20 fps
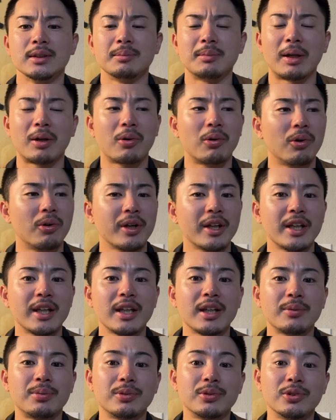まあ、好
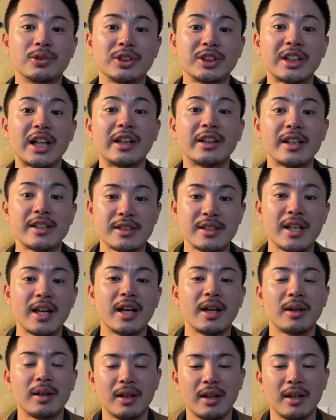リリーフしたんですね。